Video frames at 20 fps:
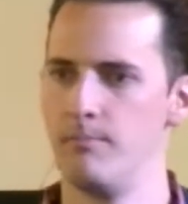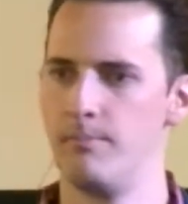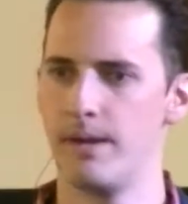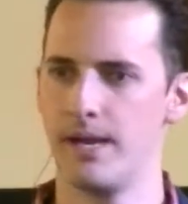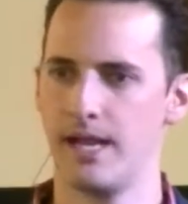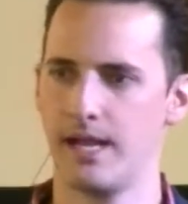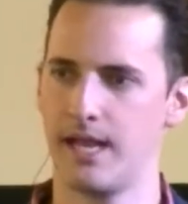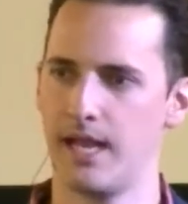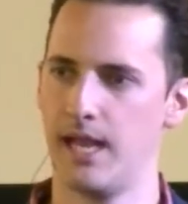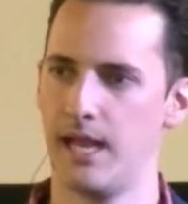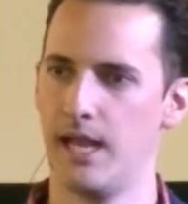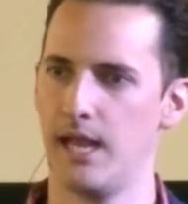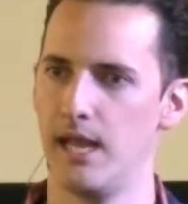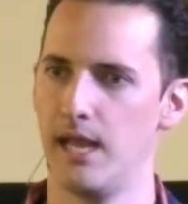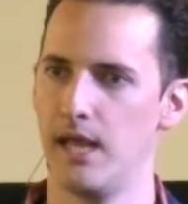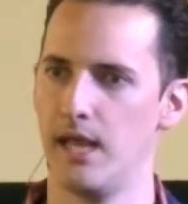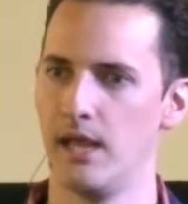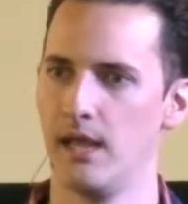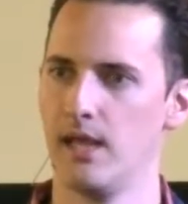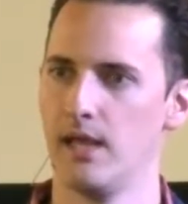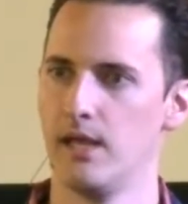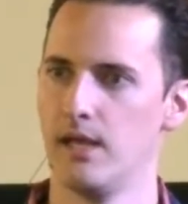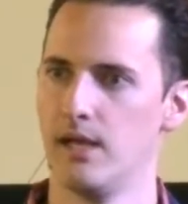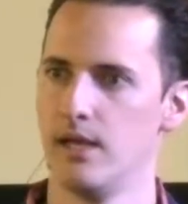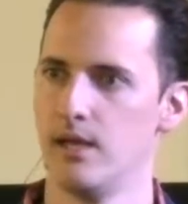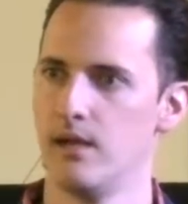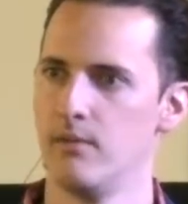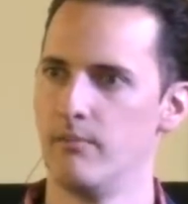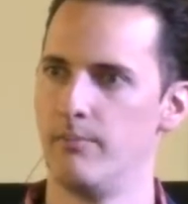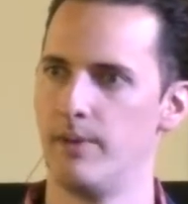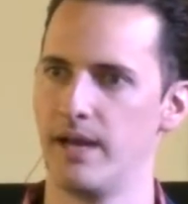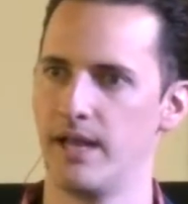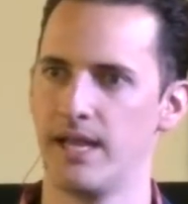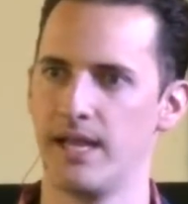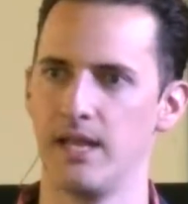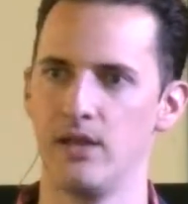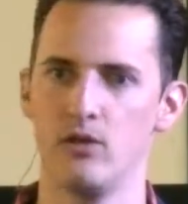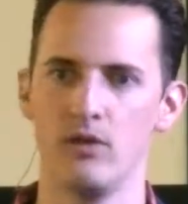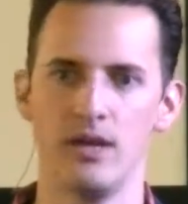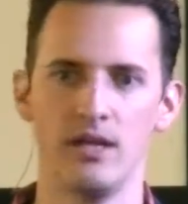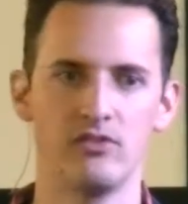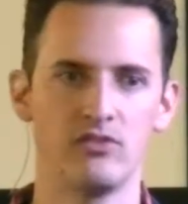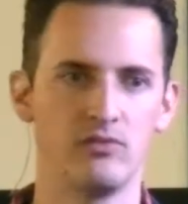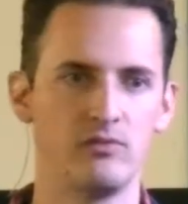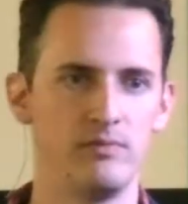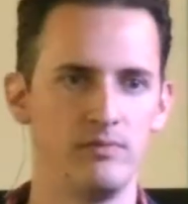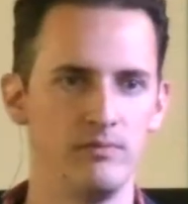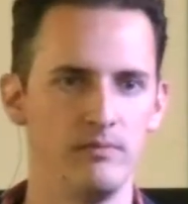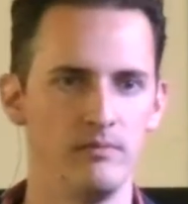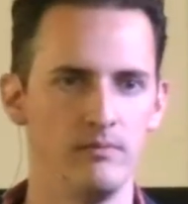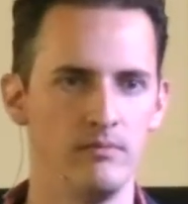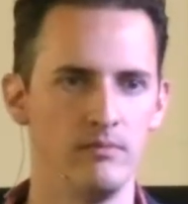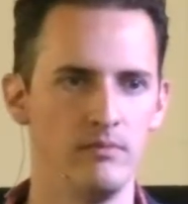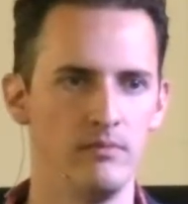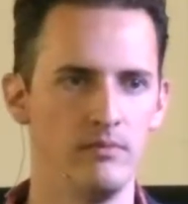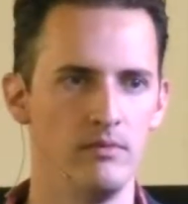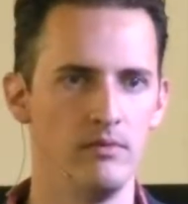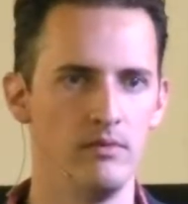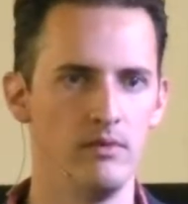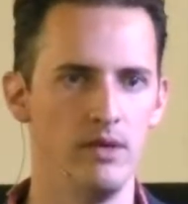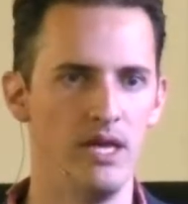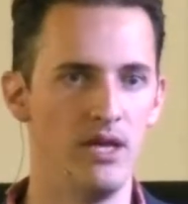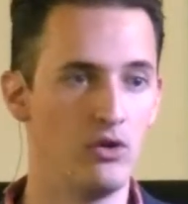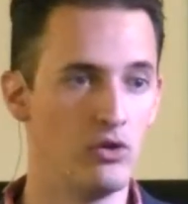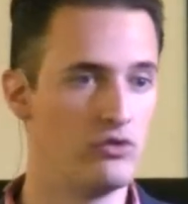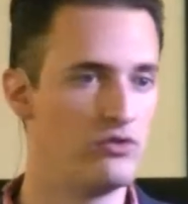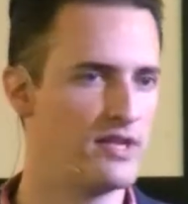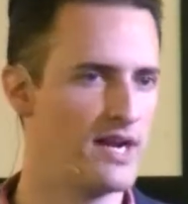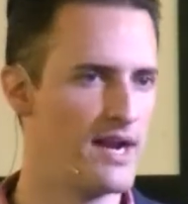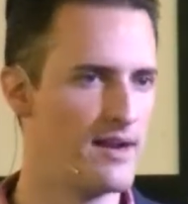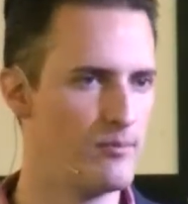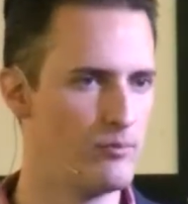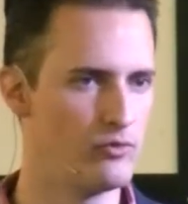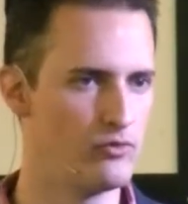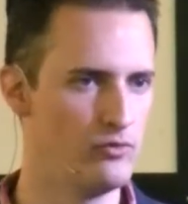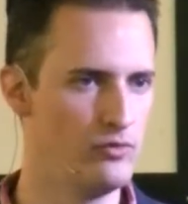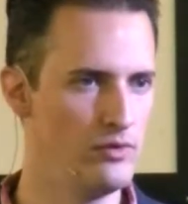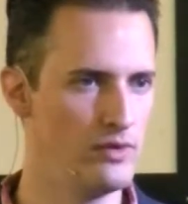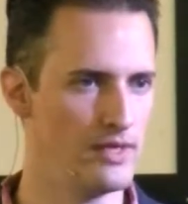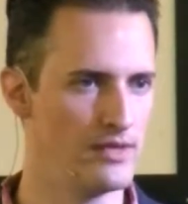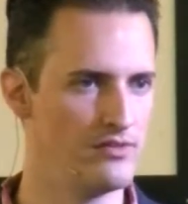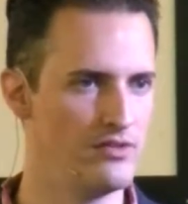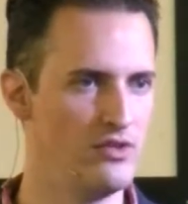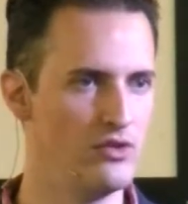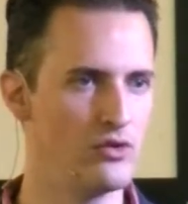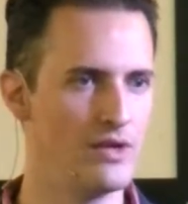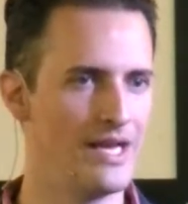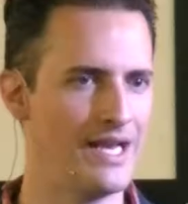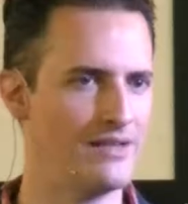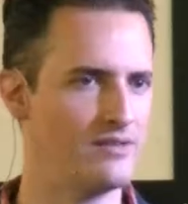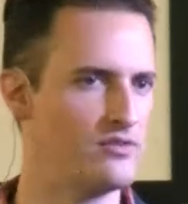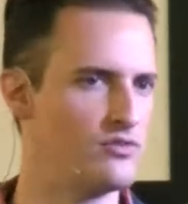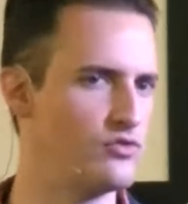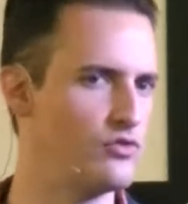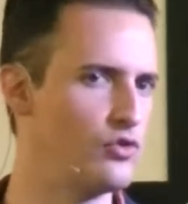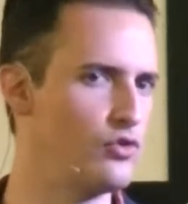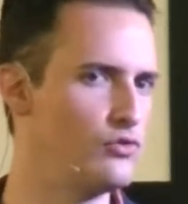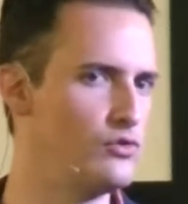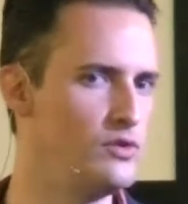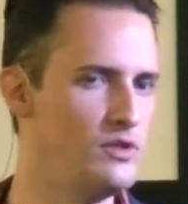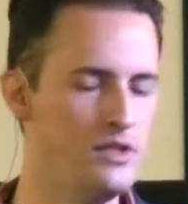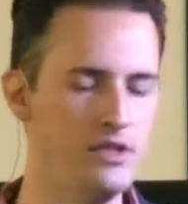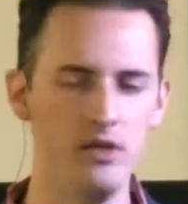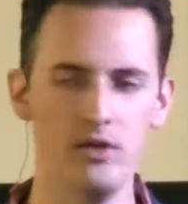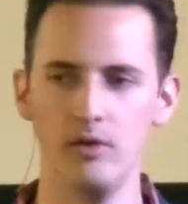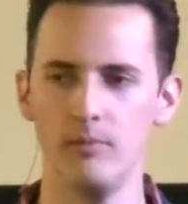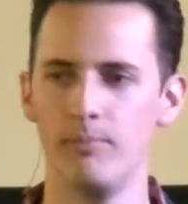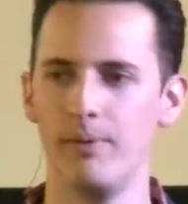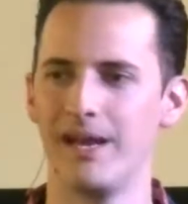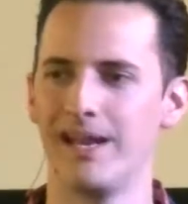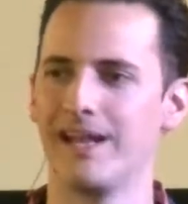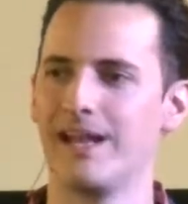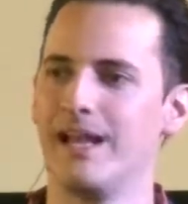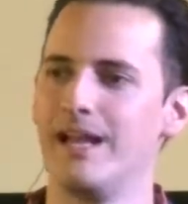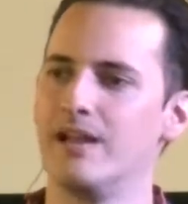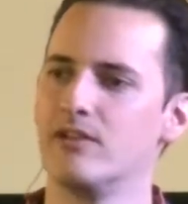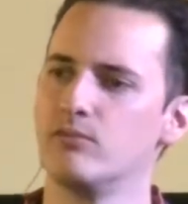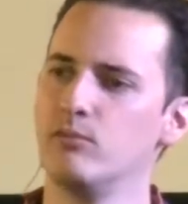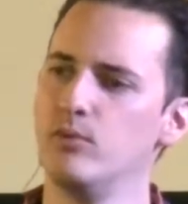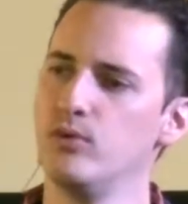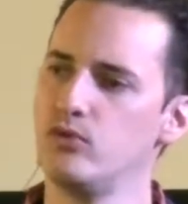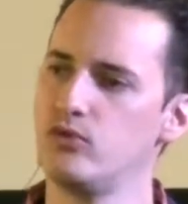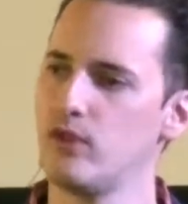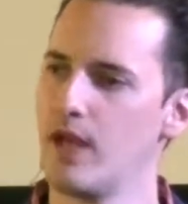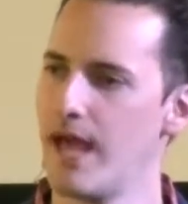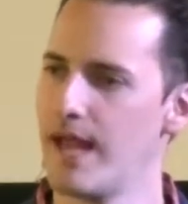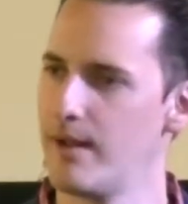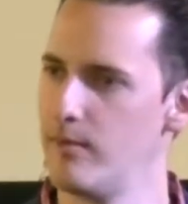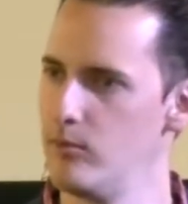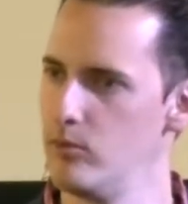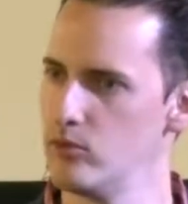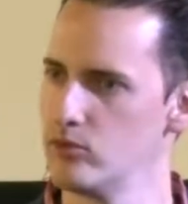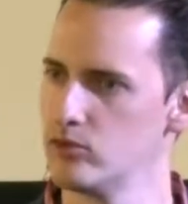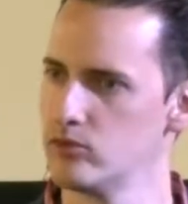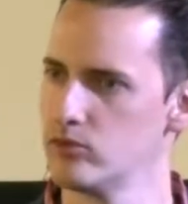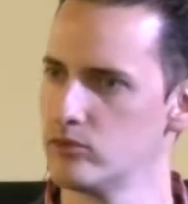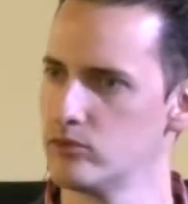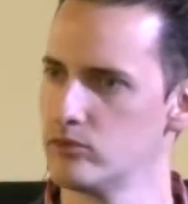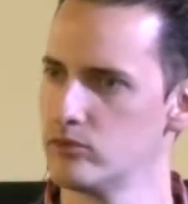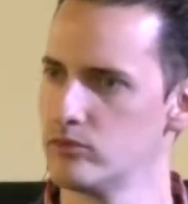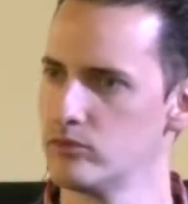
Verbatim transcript: para que, para que no las encontráramos nunca, sino que las escondió para que las buscáramos.